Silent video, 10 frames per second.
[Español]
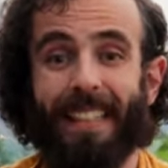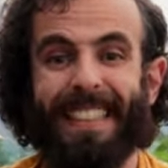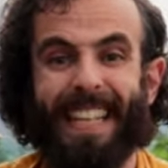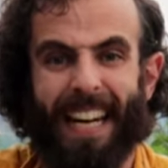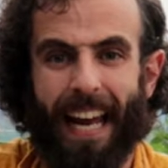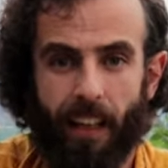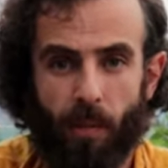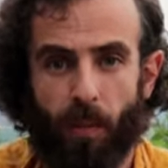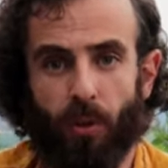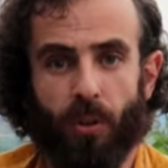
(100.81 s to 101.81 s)
va a acelerar
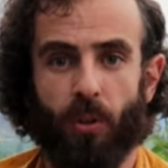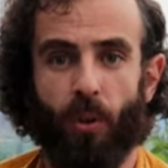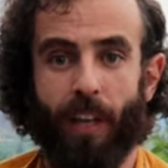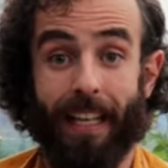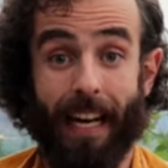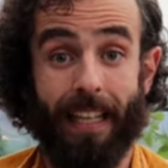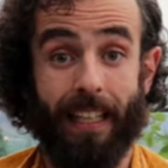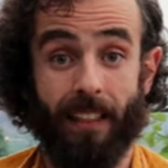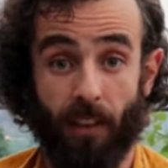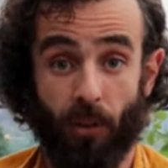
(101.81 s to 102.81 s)
el proceso de
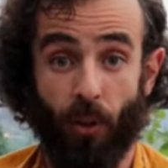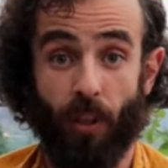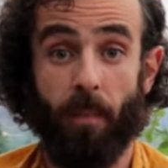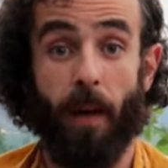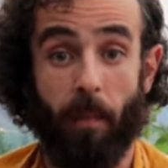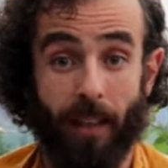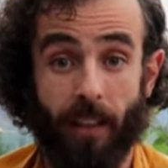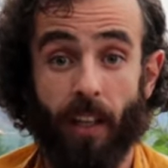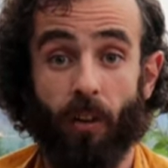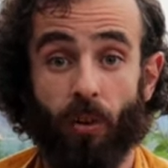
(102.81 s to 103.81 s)
alcalinización y
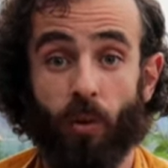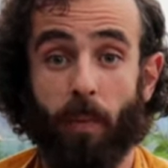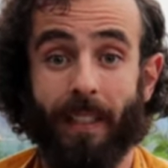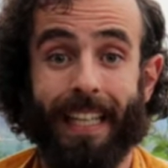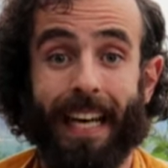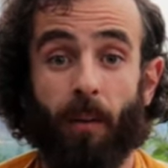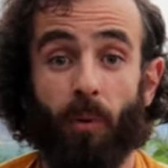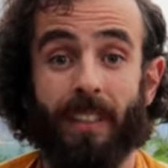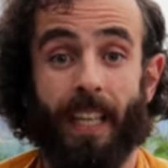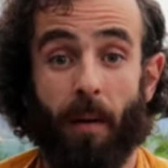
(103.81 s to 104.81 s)
permitirnos pasar a
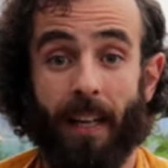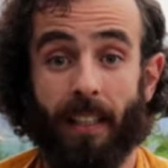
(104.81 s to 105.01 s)
nuestra